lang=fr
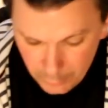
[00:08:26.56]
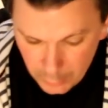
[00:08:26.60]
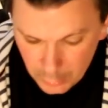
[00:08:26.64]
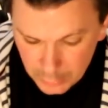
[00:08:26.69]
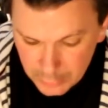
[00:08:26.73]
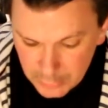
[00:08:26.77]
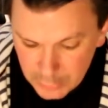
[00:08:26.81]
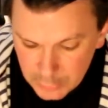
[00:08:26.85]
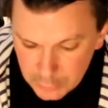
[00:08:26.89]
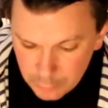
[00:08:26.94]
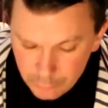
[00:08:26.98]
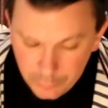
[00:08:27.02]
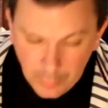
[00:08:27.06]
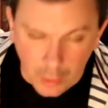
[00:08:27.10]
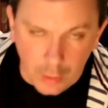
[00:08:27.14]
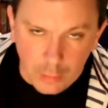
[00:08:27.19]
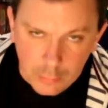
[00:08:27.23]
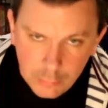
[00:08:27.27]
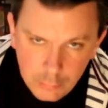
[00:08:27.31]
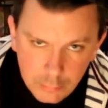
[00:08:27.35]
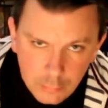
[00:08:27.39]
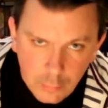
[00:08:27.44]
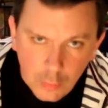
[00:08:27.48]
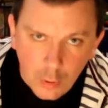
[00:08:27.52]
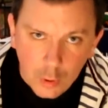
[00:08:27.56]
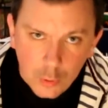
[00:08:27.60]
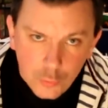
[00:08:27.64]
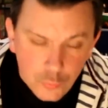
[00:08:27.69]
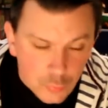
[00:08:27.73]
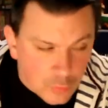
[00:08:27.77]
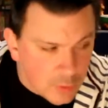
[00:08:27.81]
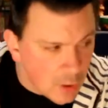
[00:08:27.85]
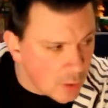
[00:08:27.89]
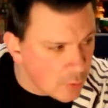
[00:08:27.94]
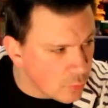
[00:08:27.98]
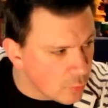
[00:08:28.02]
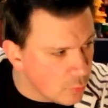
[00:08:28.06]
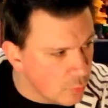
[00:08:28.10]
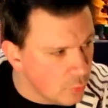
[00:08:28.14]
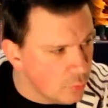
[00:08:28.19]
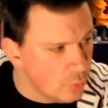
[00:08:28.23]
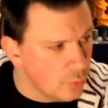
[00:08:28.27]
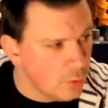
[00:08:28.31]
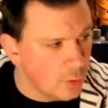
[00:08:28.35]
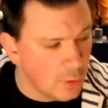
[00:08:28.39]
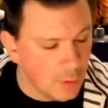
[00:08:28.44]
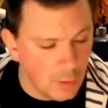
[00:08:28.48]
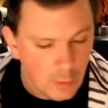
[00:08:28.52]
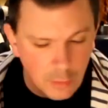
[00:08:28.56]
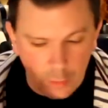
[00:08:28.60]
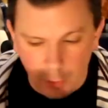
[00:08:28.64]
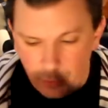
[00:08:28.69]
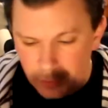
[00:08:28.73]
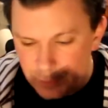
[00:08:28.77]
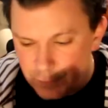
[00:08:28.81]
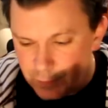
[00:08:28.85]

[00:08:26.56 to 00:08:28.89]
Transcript: voilà, en tout cas que eux euh,